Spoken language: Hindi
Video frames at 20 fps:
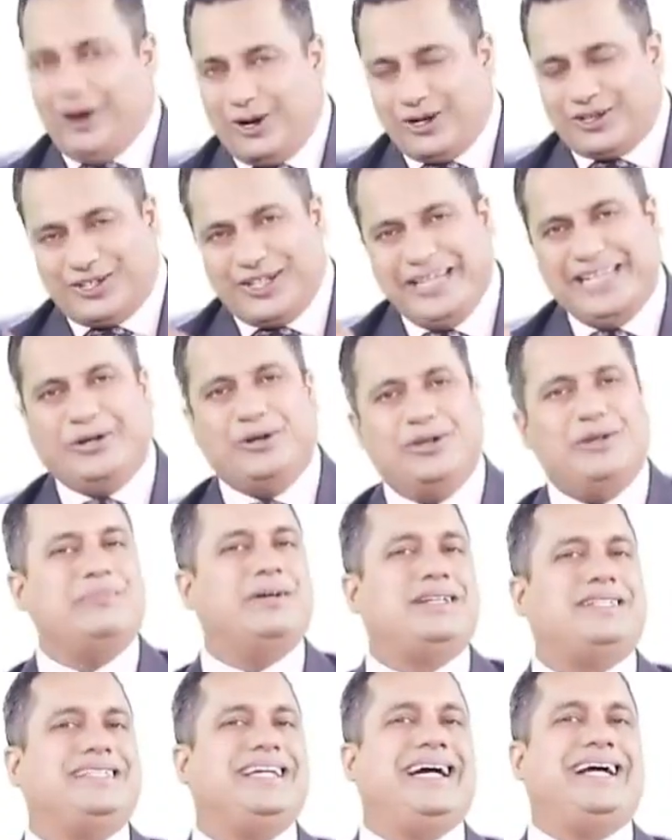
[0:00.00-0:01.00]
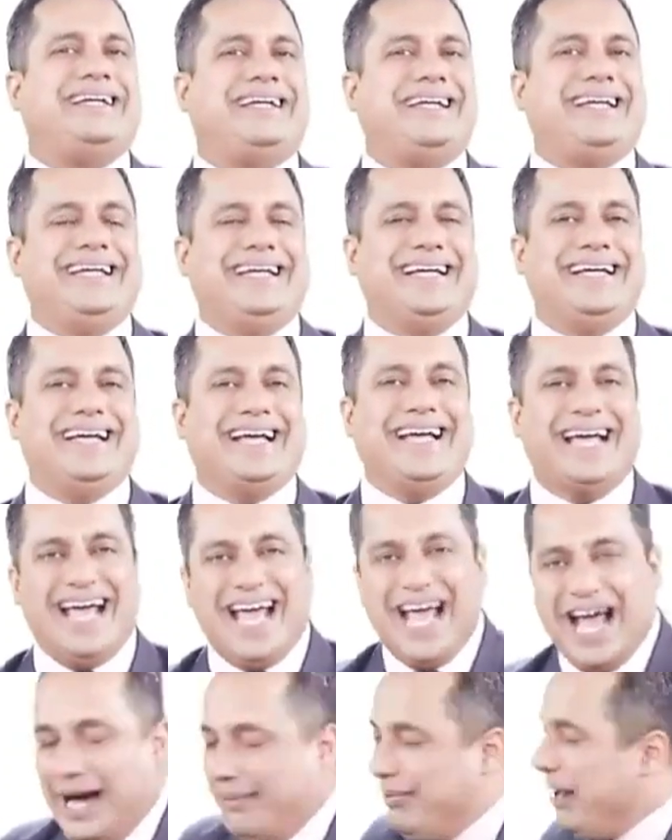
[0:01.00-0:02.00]
और थ्री को इमेज दिया ट्री
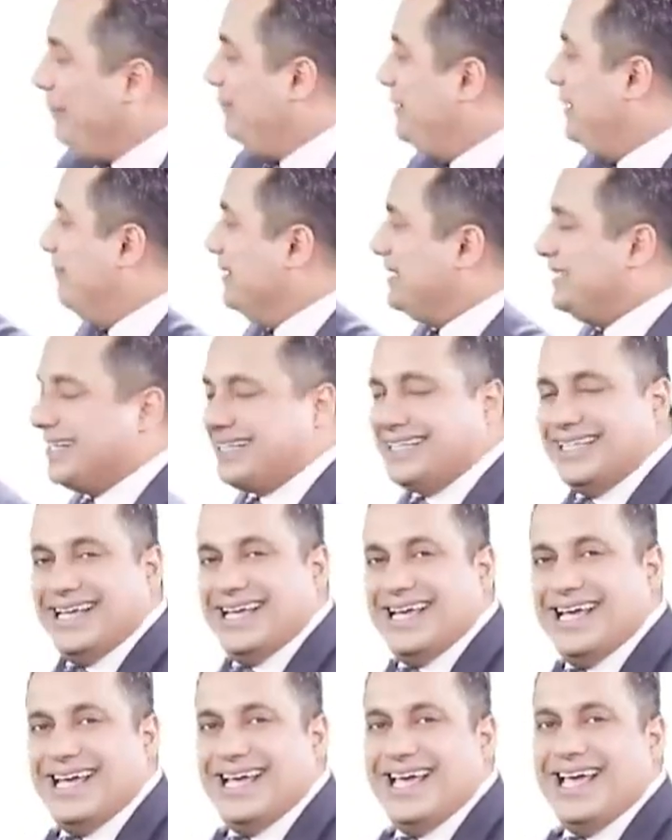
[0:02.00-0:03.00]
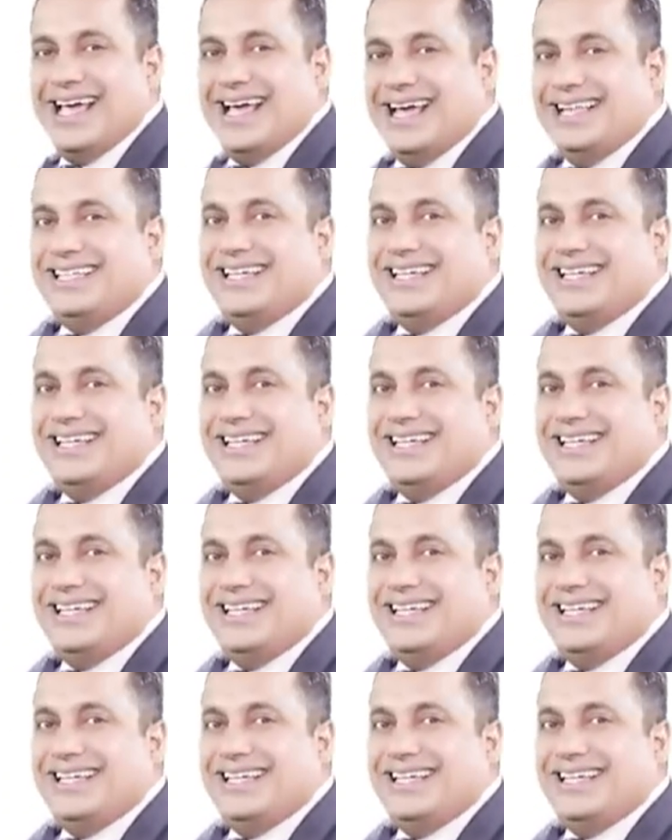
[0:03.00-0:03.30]
अब आप समझ सकते हैं